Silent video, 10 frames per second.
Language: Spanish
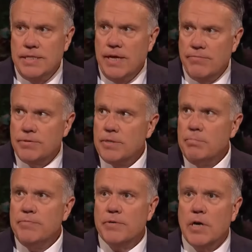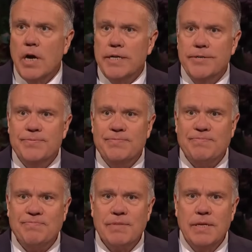esta es la conferencia
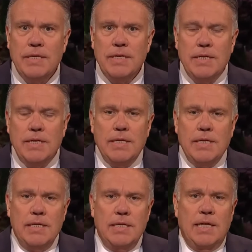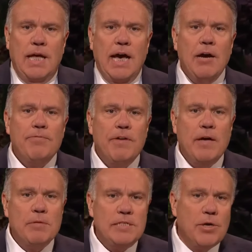que nunca debe ser olvidada.
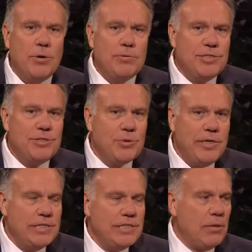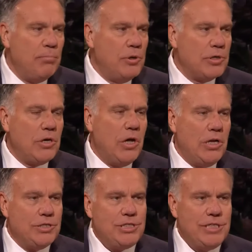A nuestra familia siempre le ha
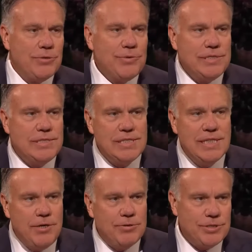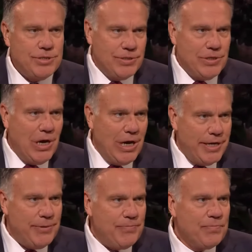gustado un libro titulado Cartas de
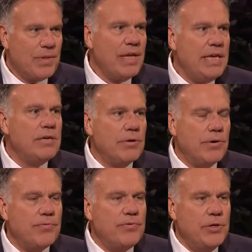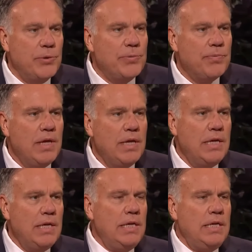los Niños a Dios. Estas
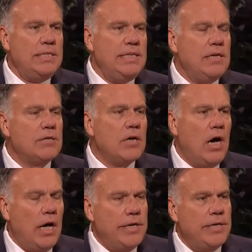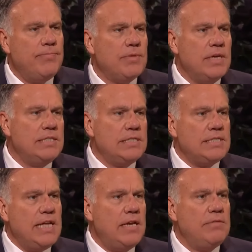son algunas. Querido Dios,
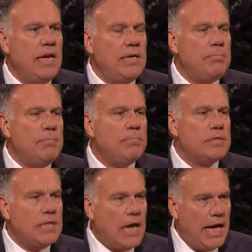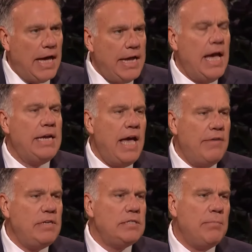en lugar de dejar que las
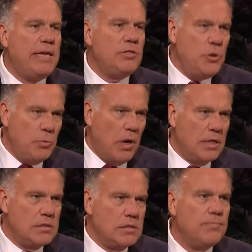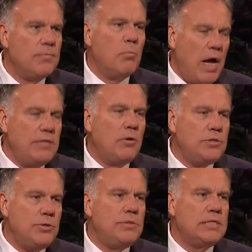personas mueran y crear otras nuevas,
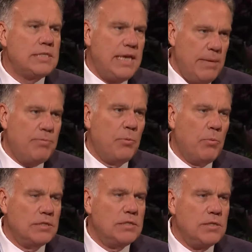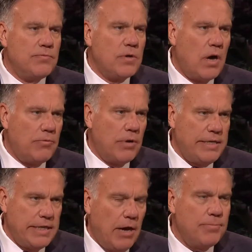¿por qué no te quedas con las que tienes
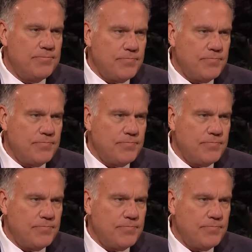ahora?